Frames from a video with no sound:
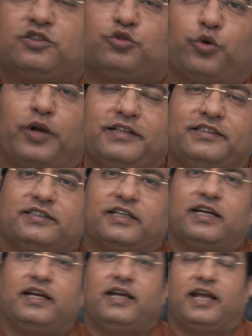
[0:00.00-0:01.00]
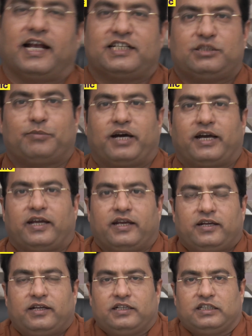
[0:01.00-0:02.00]
सोराइसिस है एक्जिमा है
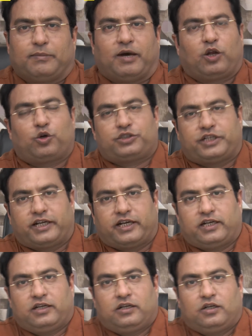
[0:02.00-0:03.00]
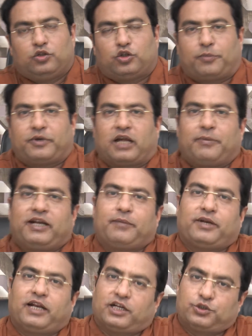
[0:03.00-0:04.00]
या बालों को चढ़ना है तो आप घर बैठे
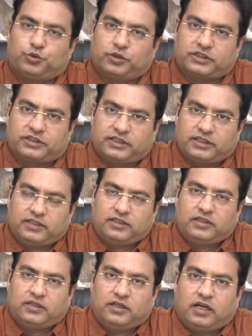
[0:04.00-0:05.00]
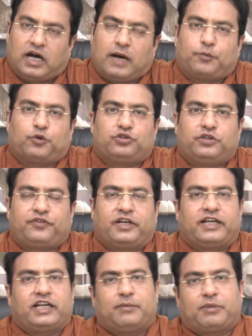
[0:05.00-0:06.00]
अपना इलाज शुरू कर सकते हैं आपको सिर्फ
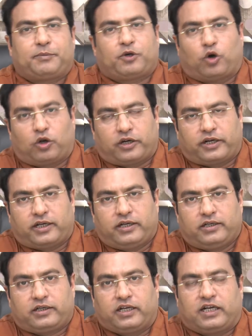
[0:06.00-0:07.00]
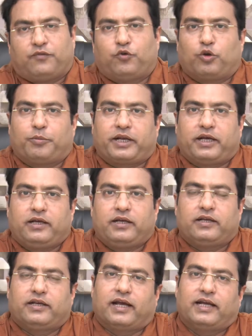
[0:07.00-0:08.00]
क्लिनिक के नंबर पर कॉल करना है क्लिनिक का फ़ोन नंबर है
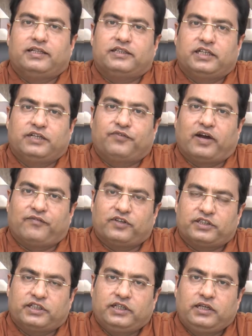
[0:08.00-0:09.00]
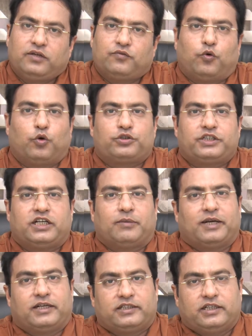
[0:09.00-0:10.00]
नाइन थ्री फाइव वन थ्री फोर थ्री
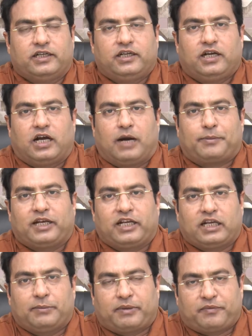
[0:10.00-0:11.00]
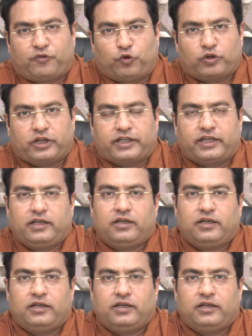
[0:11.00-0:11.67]
डबल एट थ्री आप क्लिनिक के नंबर पर फ़ोन करके